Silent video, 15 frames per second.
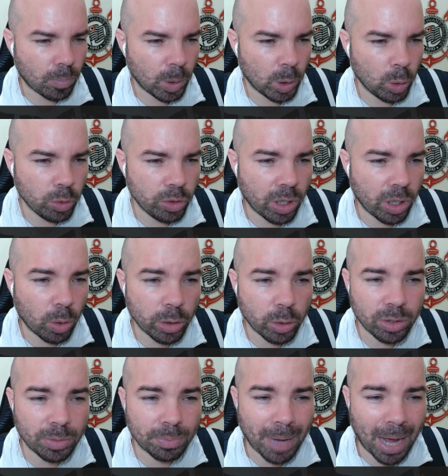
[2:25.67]
No dia 8
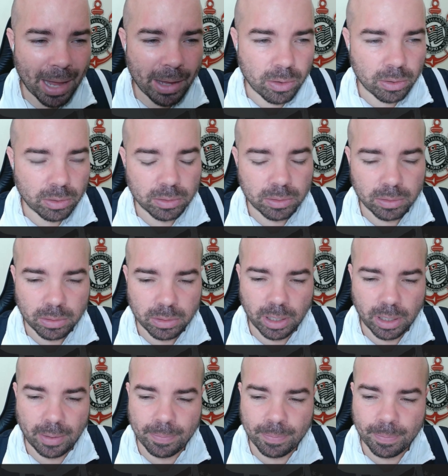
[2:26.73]
de maio,
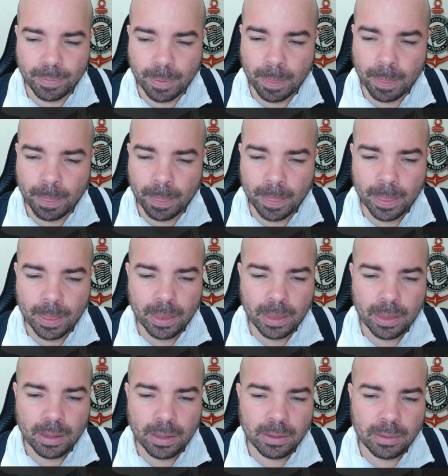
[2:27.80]
né?
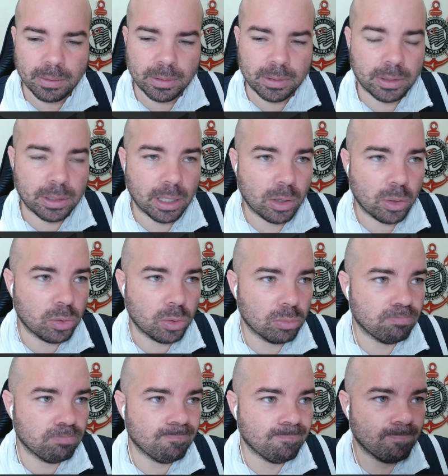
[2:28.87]

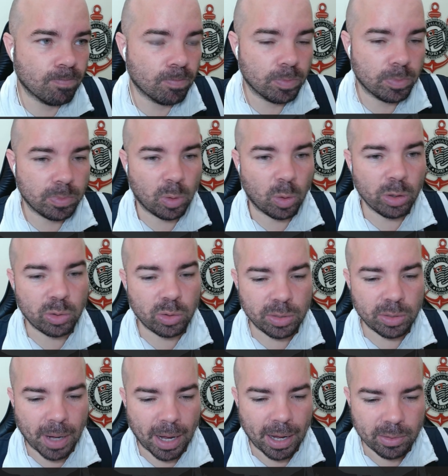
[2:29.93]
Então, 8 de
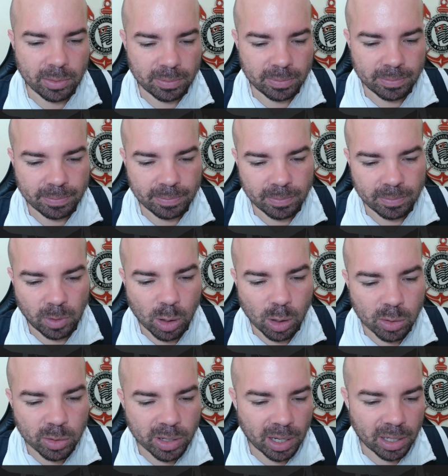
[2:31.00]
maio.
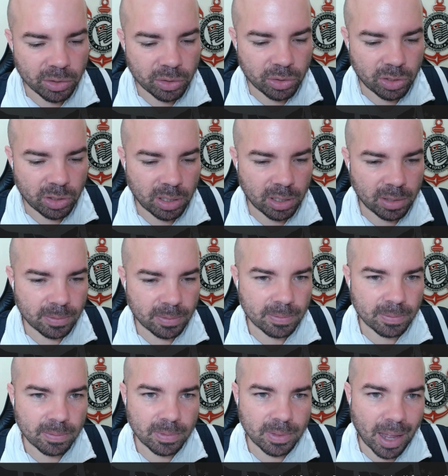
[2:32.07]
Olha o que a gente tinha
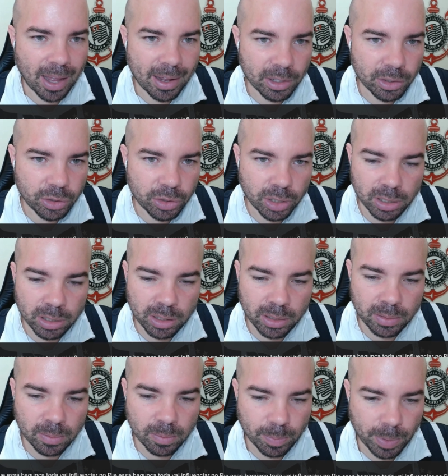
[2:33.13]
da Ernest
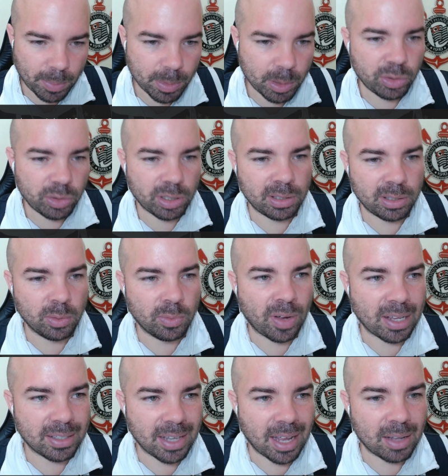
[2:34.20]
Young. Pelo menos tinha sido
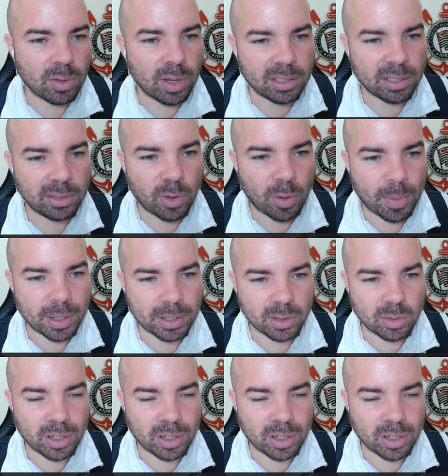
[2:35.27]
vazado essa informação